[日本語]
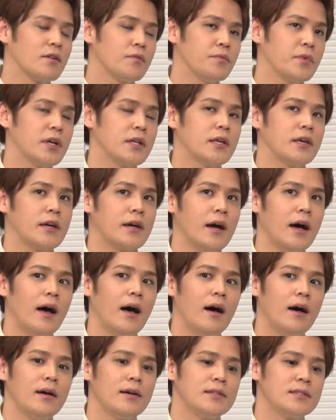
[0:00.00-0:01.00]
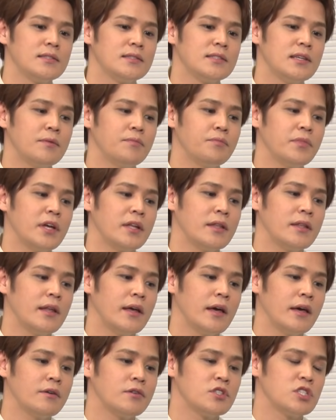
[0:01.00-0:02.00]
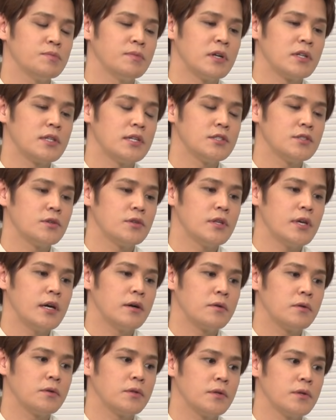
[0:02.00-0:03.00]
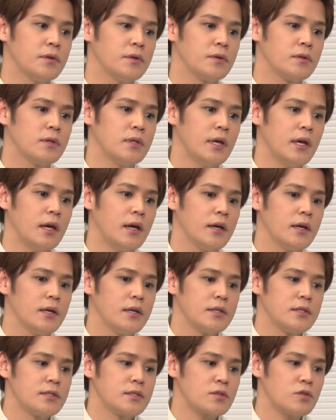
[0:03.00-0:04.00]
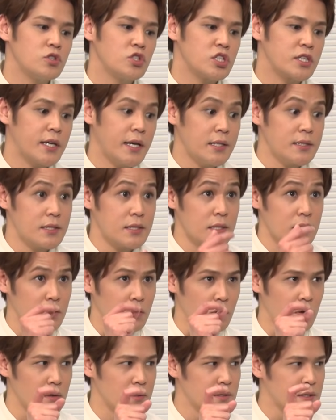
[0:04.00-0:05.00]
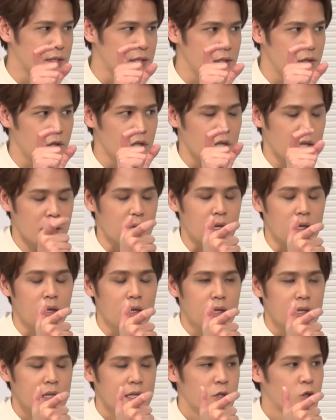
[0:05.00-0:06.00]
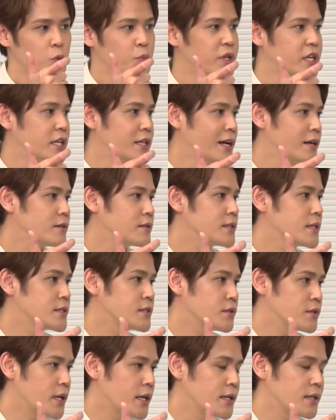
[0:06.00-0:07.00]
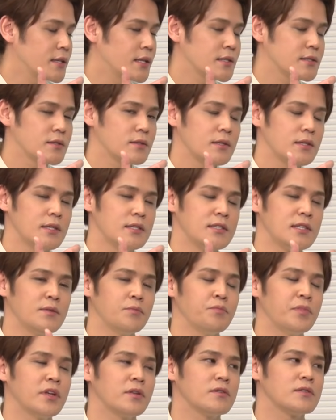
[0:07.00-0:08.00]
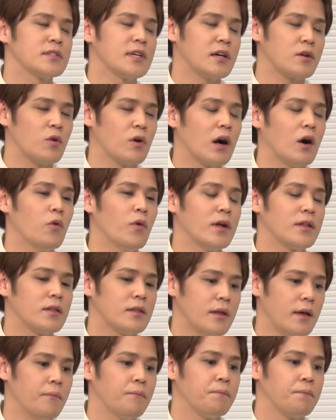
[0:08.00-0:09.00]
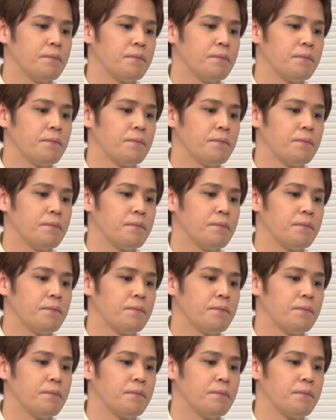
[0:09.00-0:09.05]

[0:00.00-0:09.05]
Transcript: うん、エリーが前編で藤丸たちと出会うことによって少し決意の強い瞳になるんですよねでそれで前編の最後が終わって